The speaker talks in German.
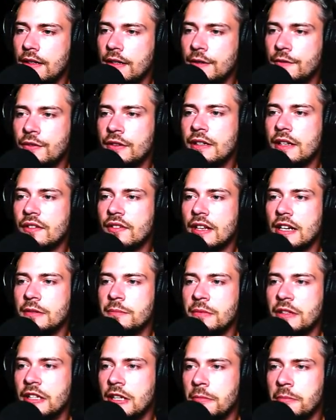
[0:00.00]
Ich finde das
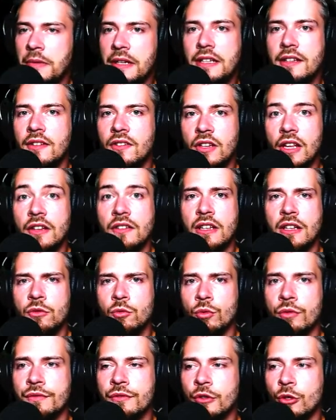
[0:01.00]
halt mit den Mets sehr, sehr
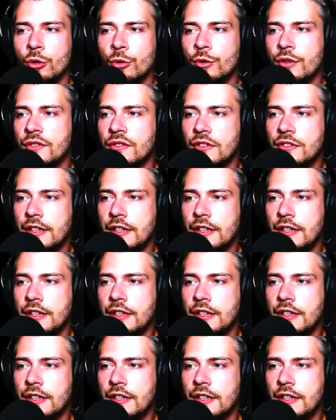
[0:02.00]
doof gelöst.